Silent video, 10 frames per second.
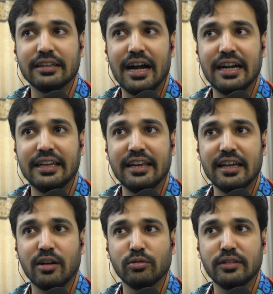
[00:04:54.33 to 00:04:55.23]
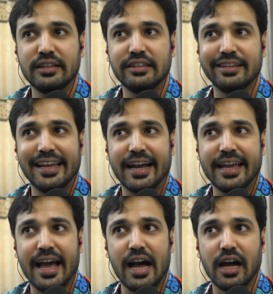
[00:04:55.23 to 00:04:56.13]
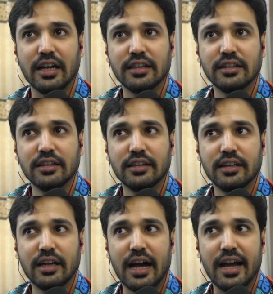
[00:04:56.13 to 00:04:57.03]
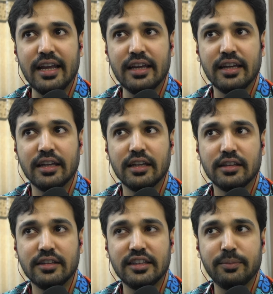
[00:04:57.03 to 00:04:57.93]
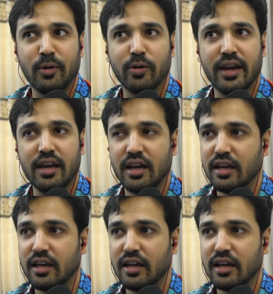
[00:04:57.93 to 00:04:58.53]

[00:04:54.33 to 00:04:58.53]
अच्छा आंटी नहीं कहूँ तो दीदी चलेगा क्या हाई दीदी पे ओके